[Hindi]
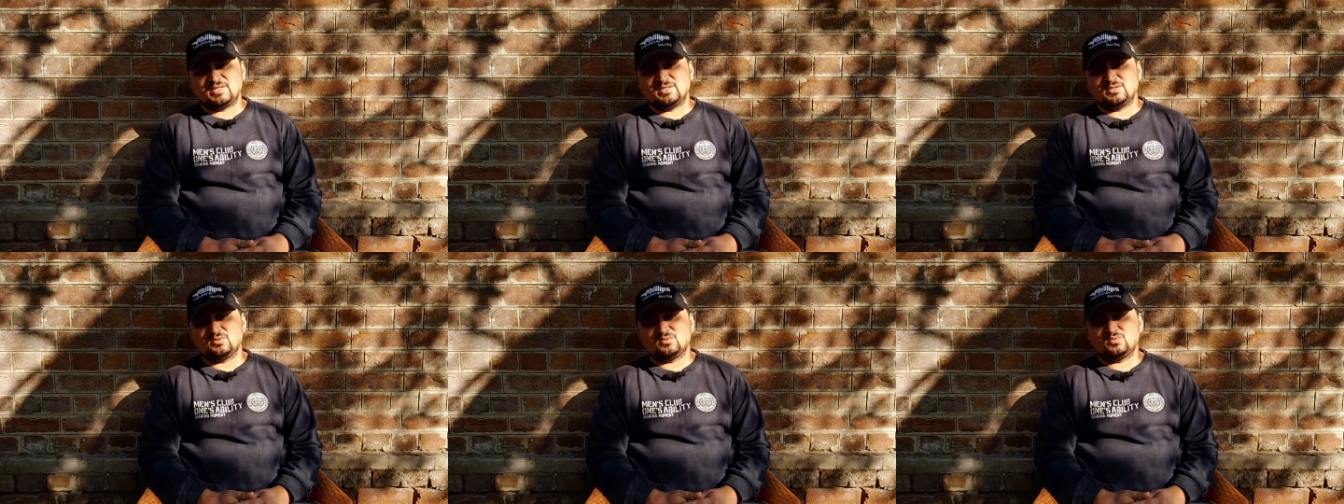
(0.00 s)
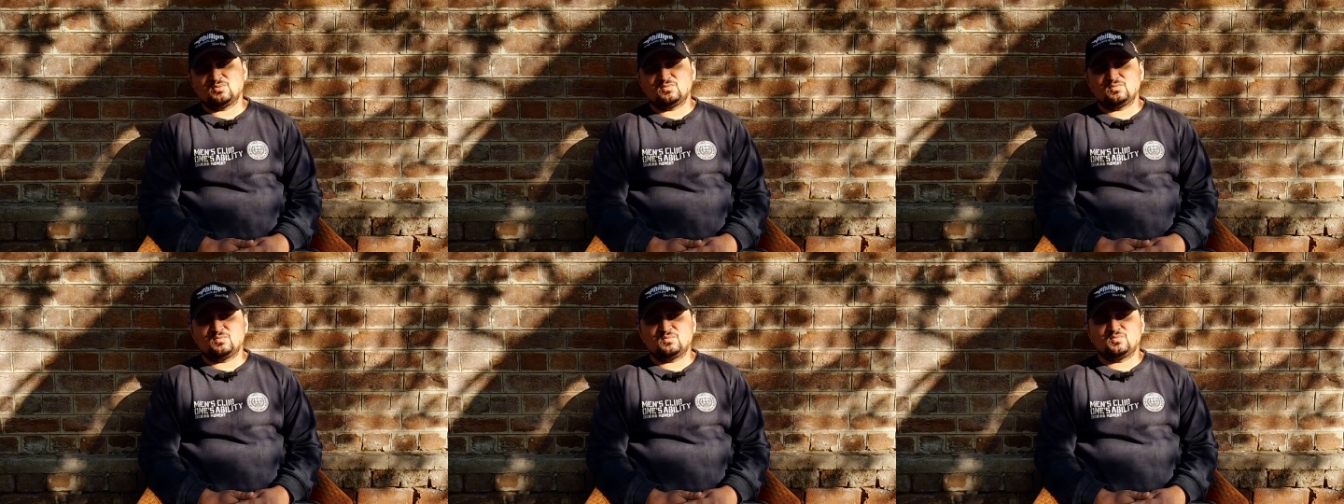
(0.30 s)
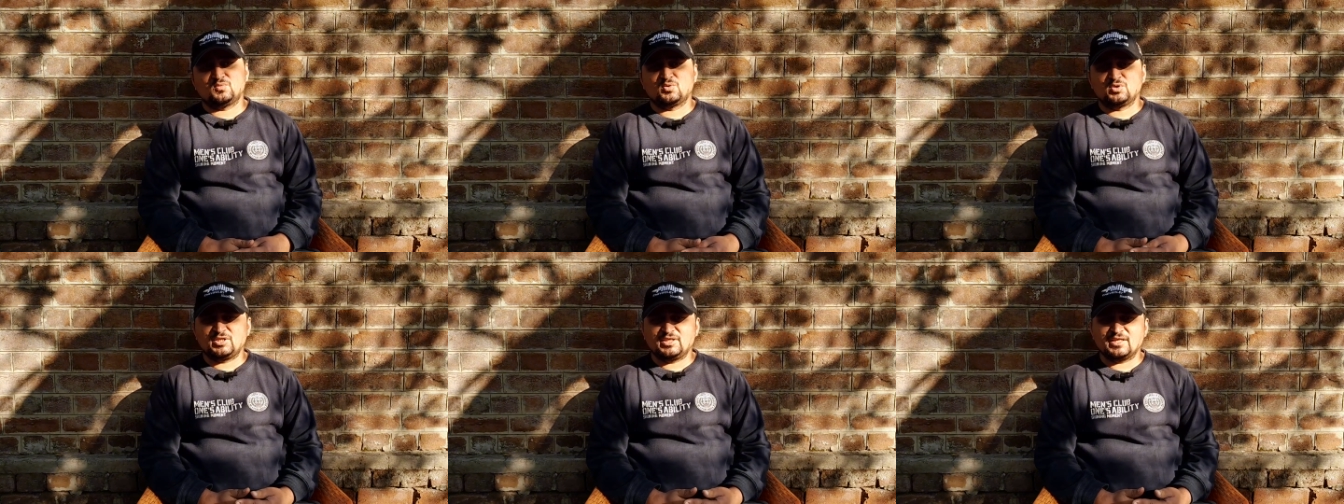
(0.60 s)
वाले
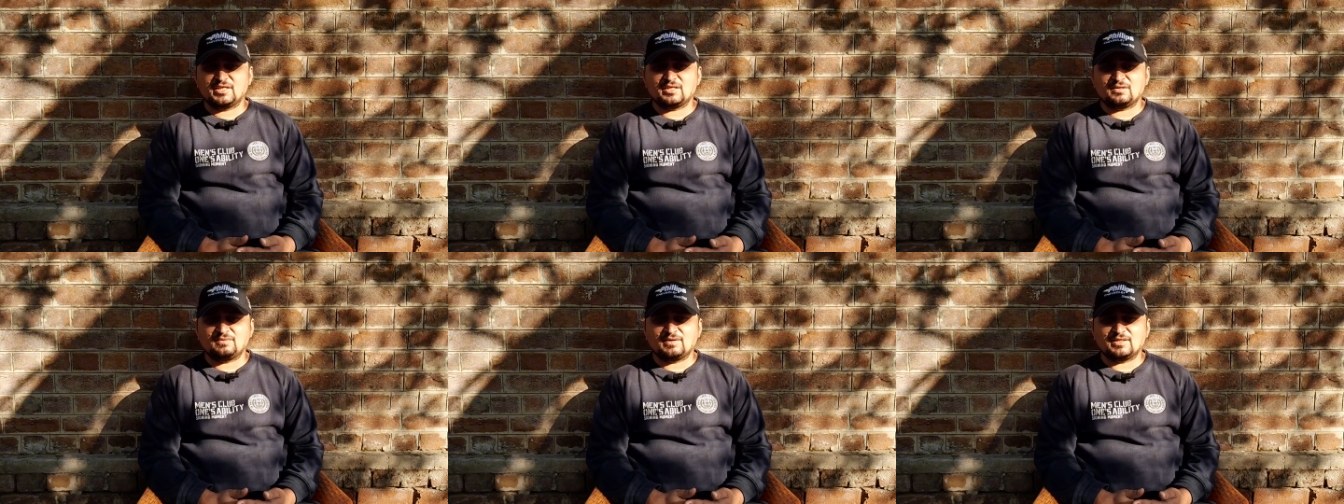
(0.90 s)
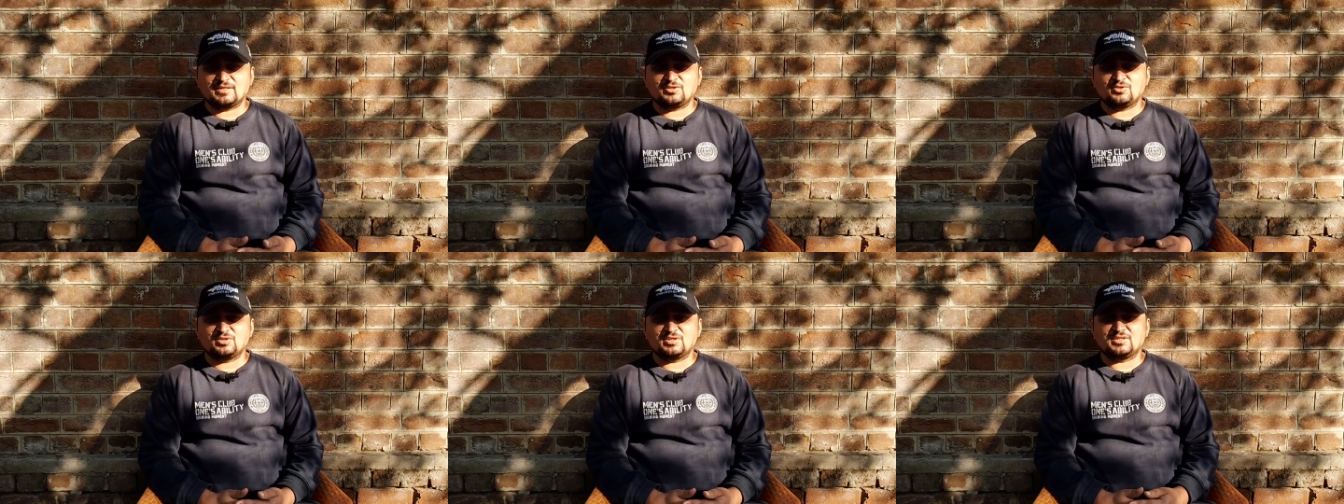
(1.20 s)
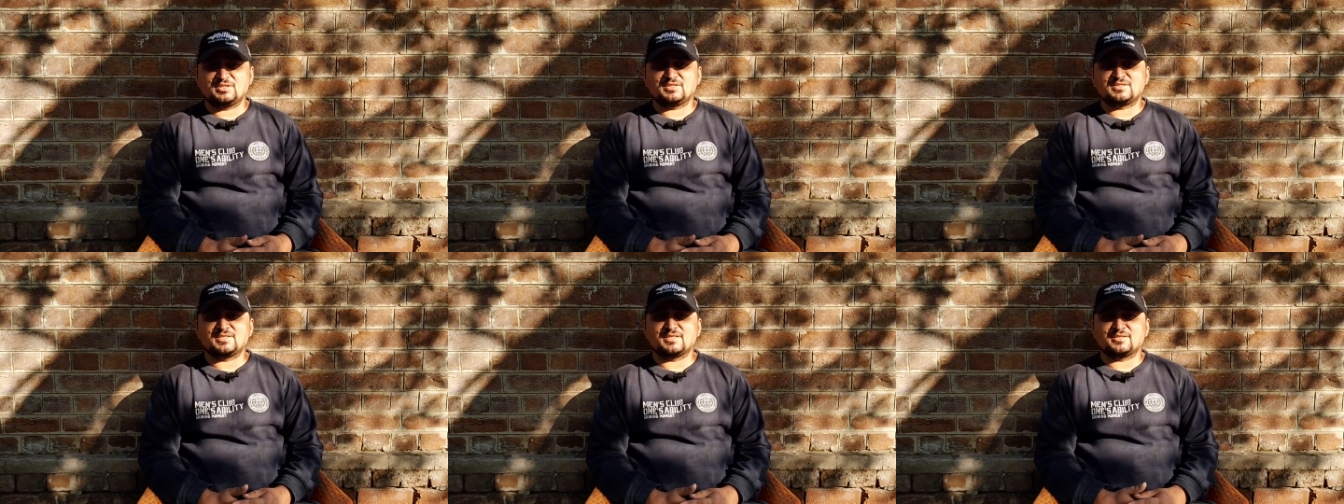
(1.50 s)
वो ये करवाते
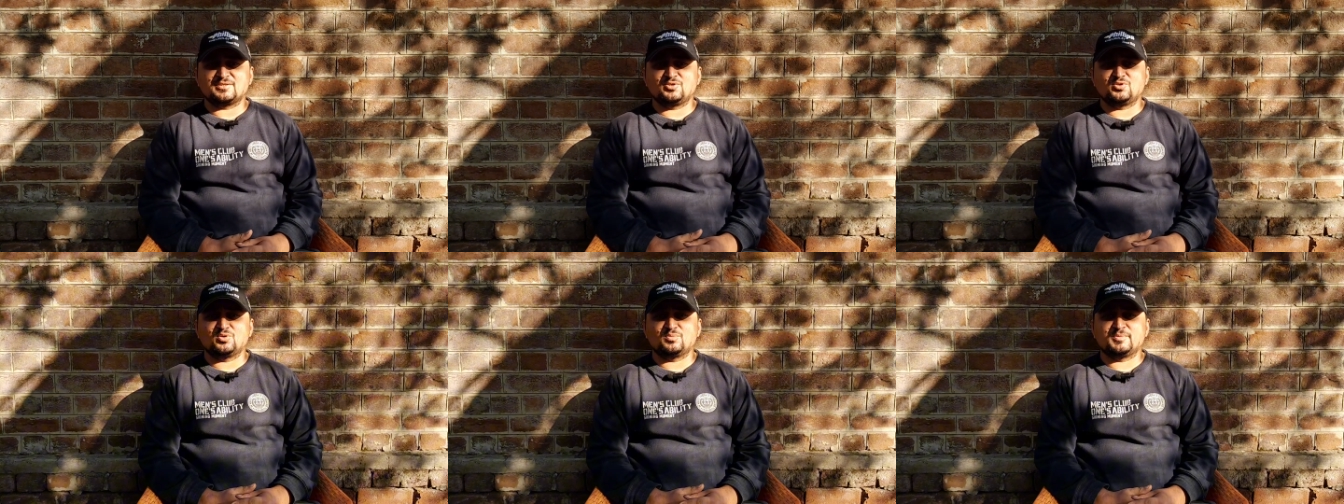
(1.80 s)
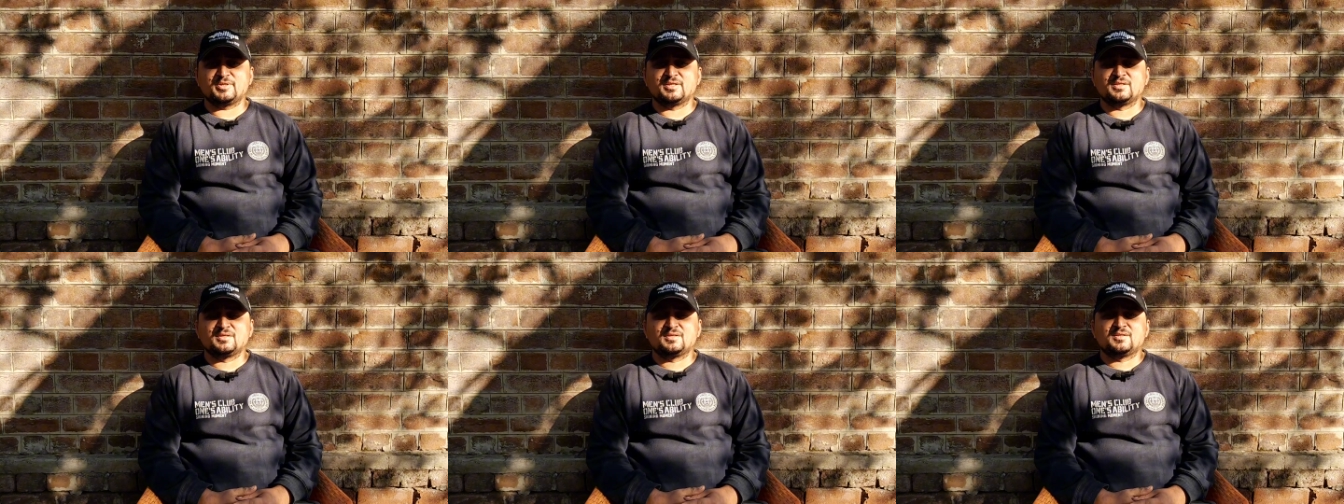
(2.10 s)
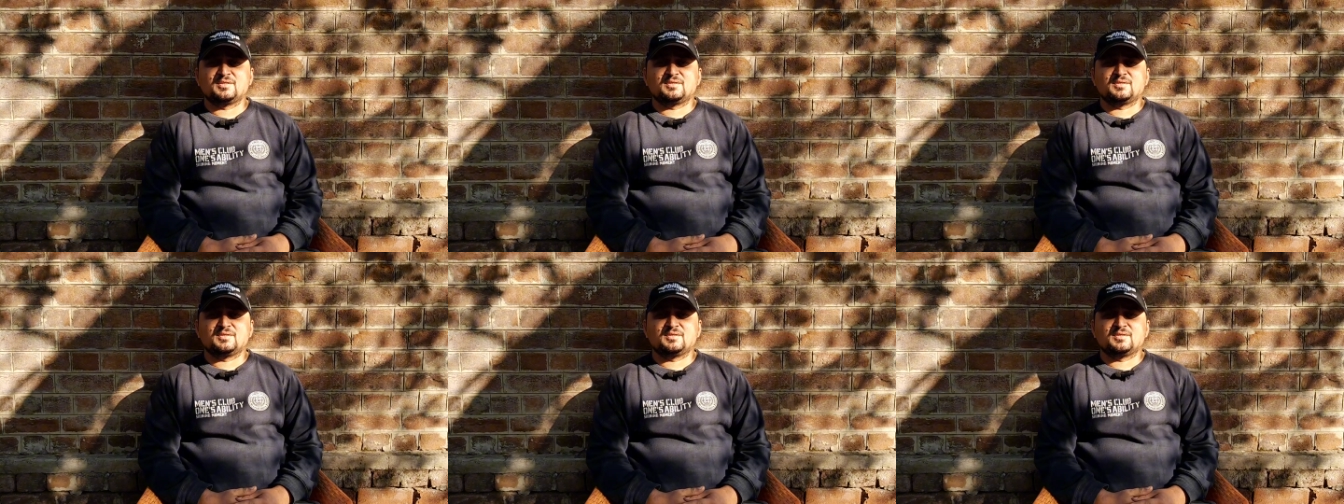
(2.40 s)
होते थे सर्दियों में